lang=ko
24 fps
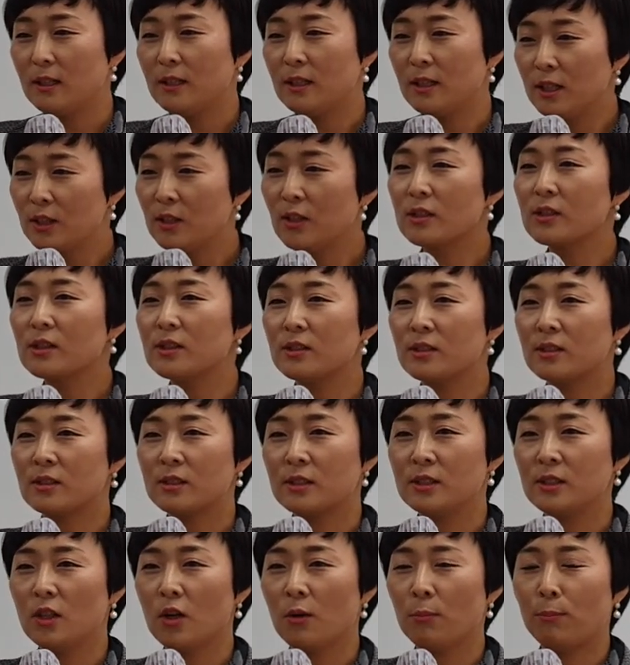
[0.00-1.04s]

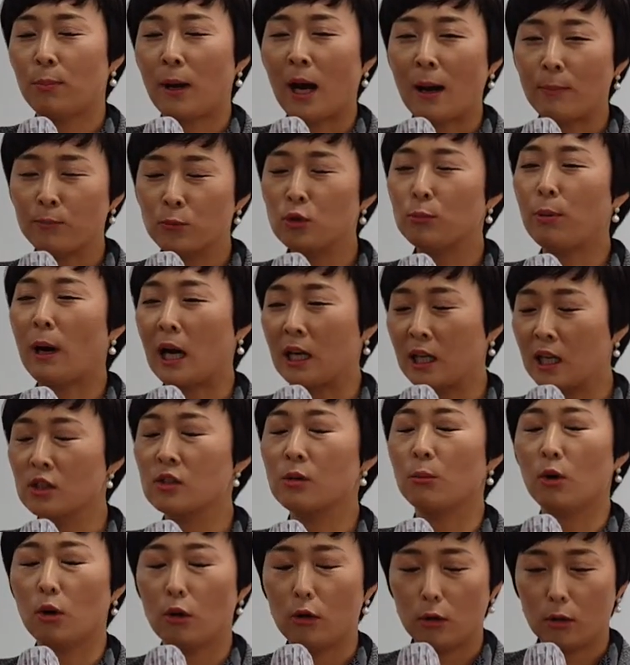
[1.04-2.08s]
리더스들은요 밥도
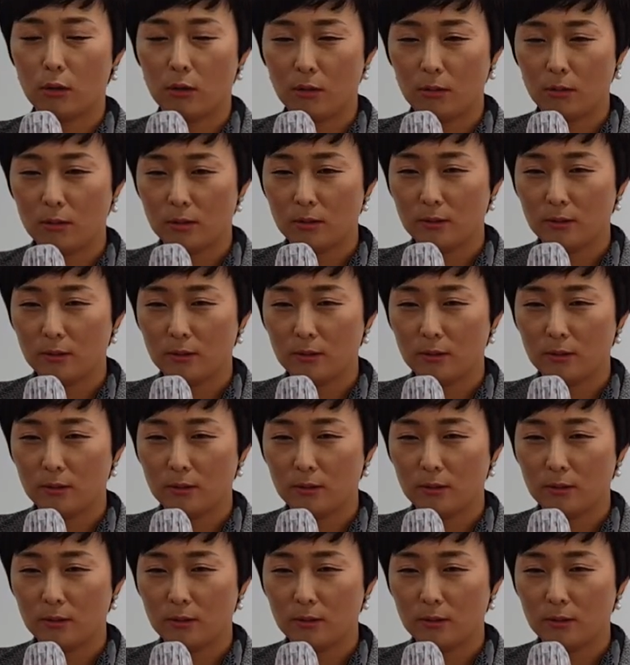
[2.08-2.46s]
밖에서 먹어요